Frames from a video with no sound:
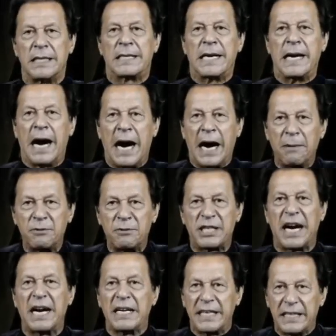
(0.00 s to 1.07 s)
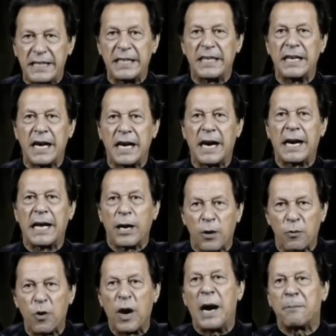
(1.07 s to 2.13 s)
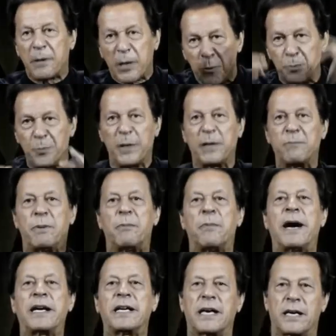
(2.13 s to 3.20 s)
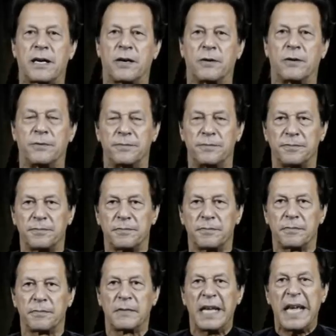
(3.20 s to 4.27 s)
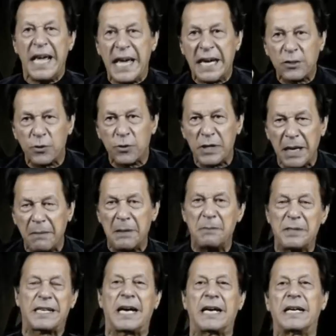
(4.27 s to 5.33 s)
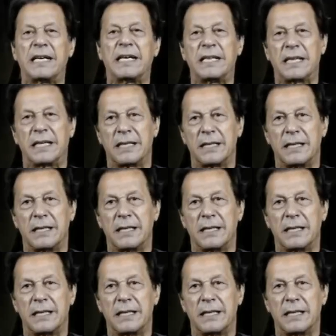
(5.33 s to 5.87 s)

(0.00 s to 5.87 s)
कि आप जंग किसी की लड़ रहे और वो आपके ऊपर बमबारी कर रहा हो एक दुनिया में मिसाल नहीं है